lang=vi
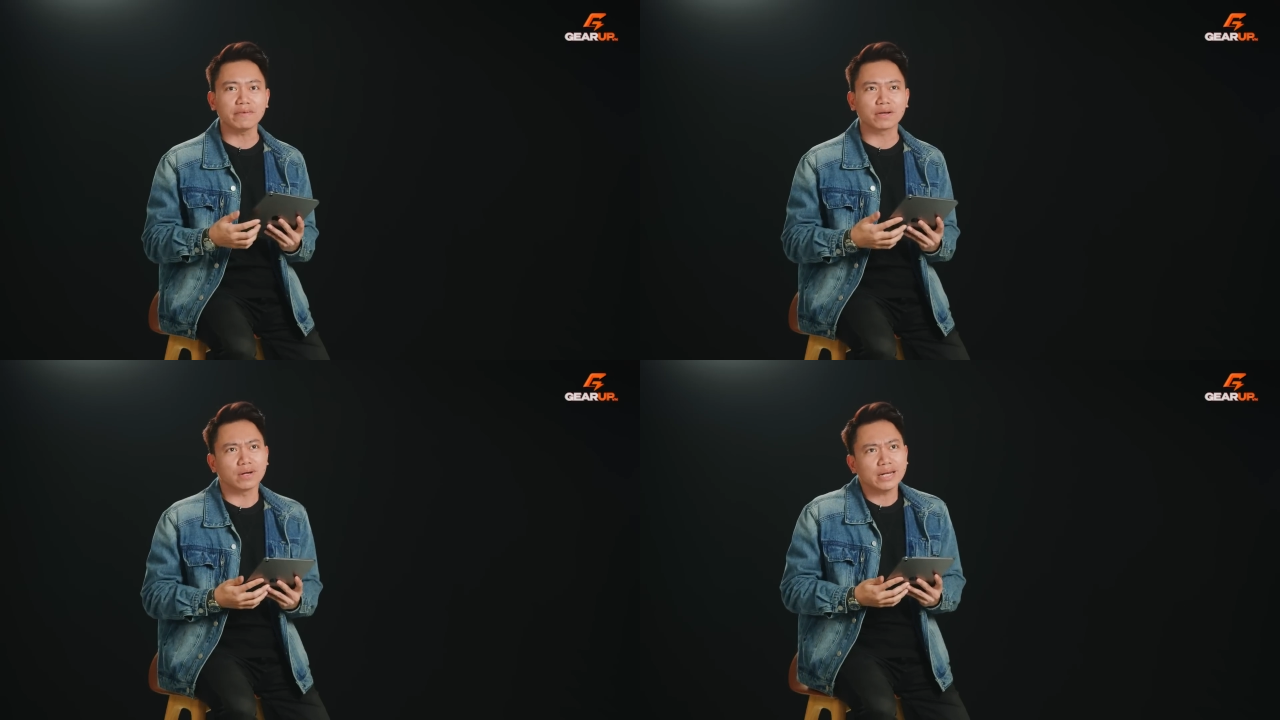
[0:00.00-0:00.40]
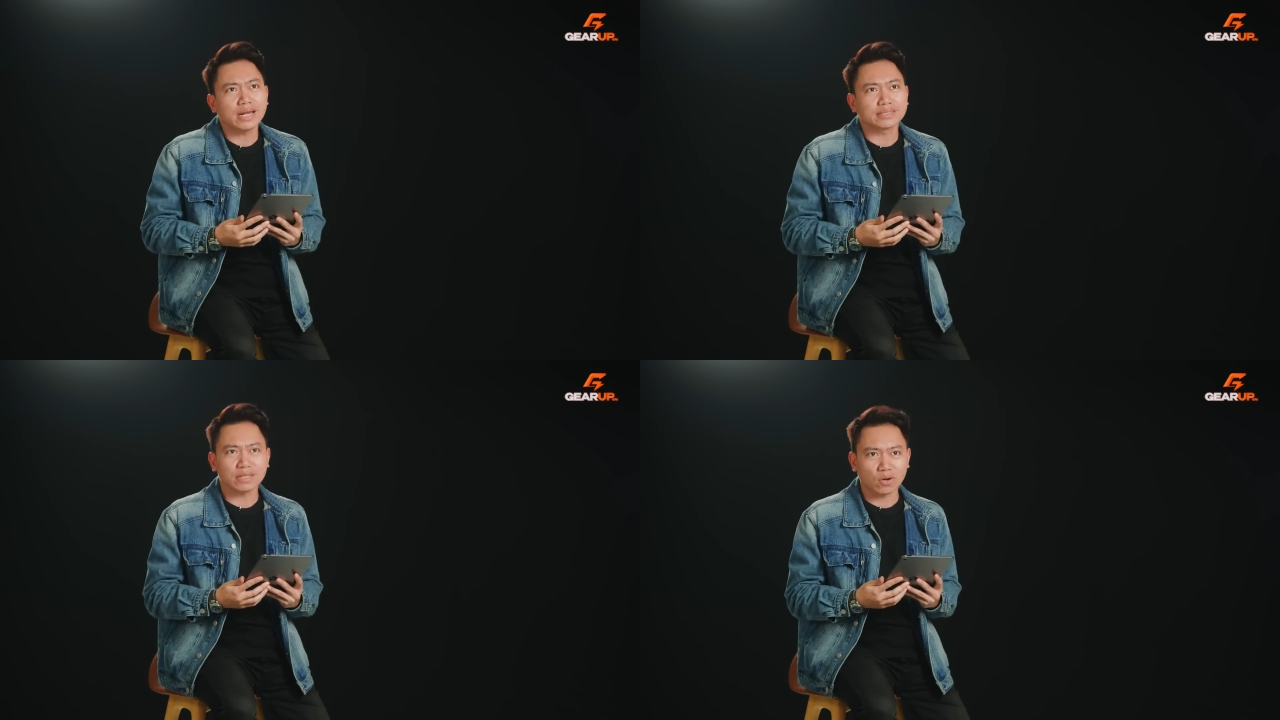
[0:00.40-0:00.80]
vì có lẽ
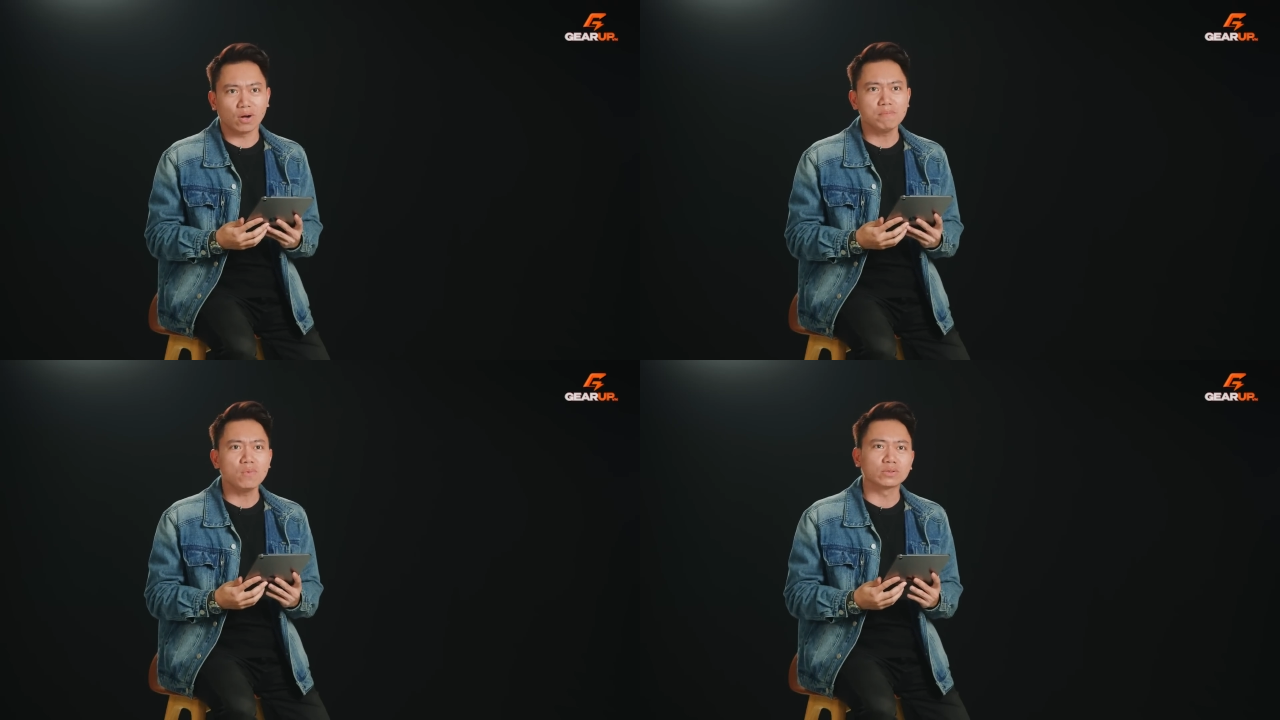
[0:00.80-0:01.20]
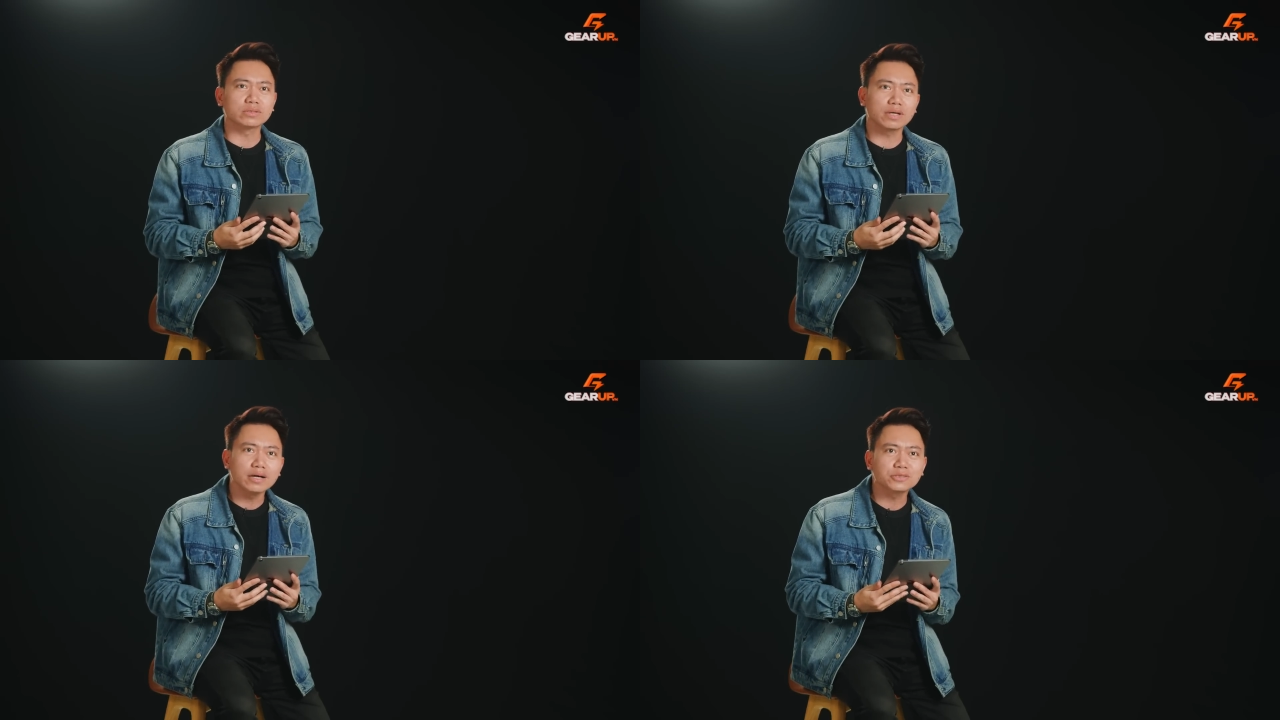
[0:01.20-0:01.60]
là sẽ có một
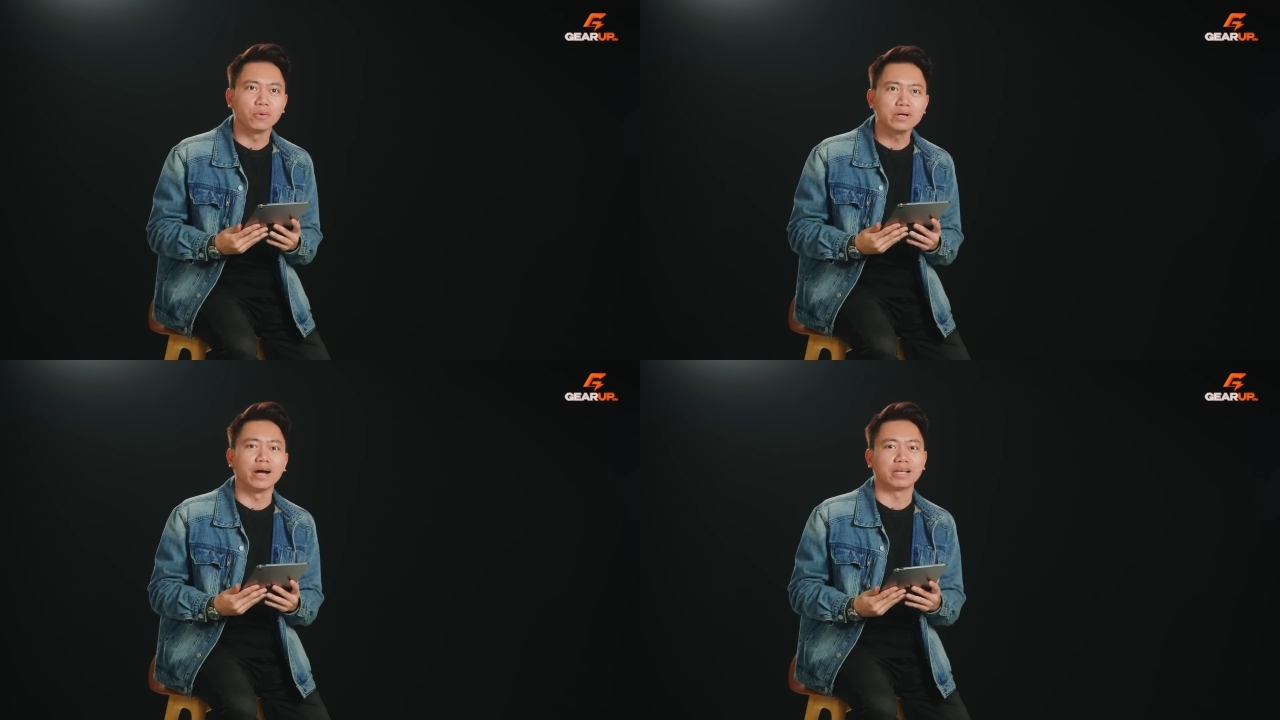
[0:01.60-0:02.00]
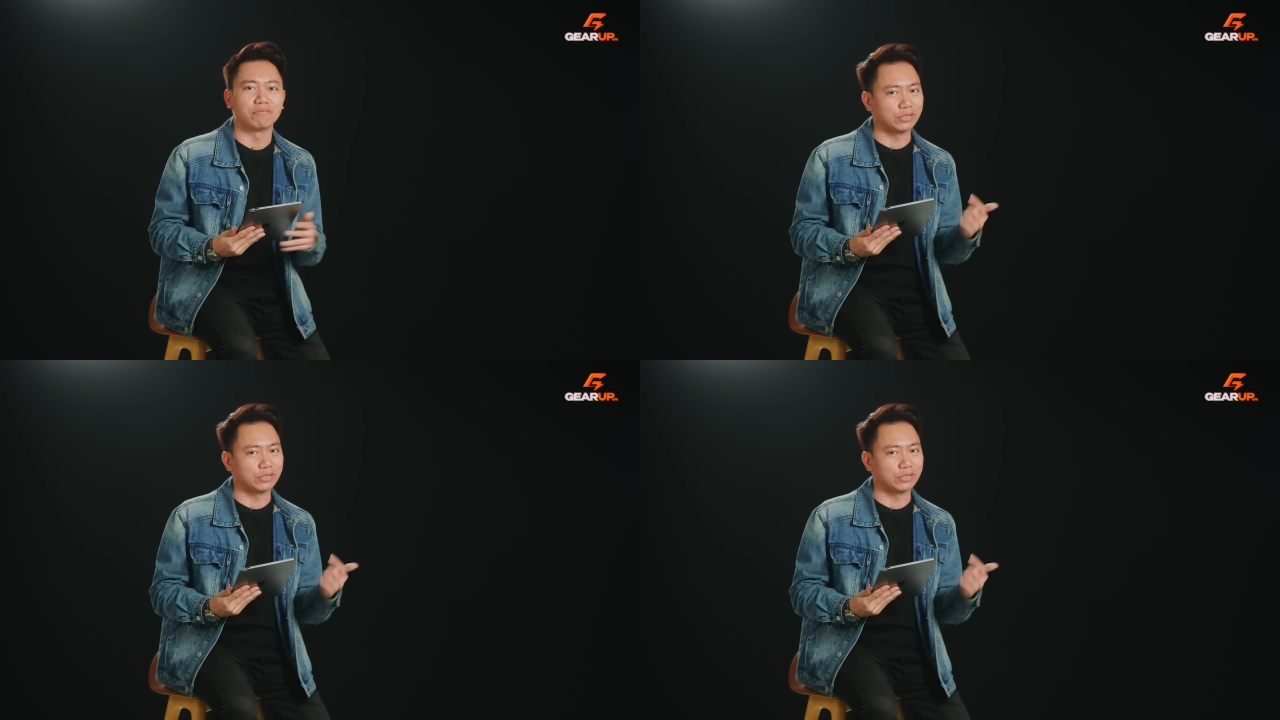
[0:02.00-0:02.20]
cơ số người,